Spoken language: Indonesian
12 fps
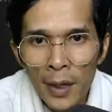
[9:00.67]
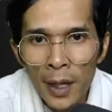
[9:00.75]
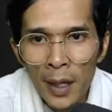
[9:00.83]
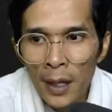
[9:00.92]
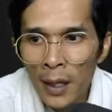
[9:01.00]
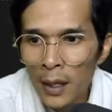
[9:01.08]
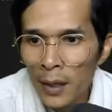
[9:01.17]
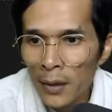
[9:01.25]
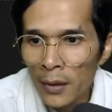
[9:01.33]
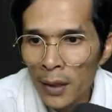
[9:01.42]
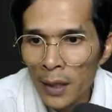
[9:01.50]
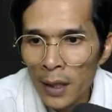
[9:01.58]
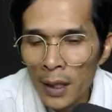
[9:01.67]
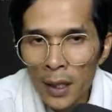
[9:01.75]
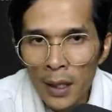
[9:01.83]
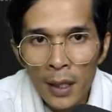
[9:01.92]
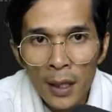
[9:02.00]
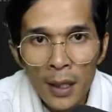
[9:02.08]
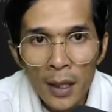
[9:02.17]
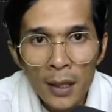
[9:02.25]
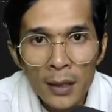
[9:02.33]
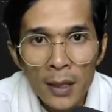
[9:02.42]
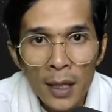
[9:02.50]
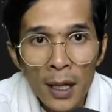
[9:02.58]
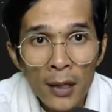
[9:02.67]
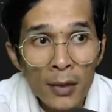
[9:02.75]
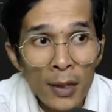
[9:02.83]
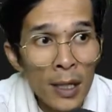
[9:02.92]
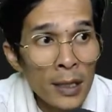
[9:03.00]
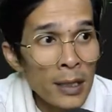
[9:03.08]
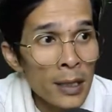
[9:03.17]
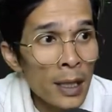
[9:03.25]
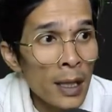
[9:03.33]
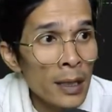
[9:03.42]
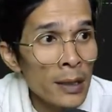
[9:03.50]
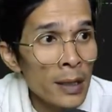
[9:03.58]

udah lah ya gitu nanti saya lanjutkan setelah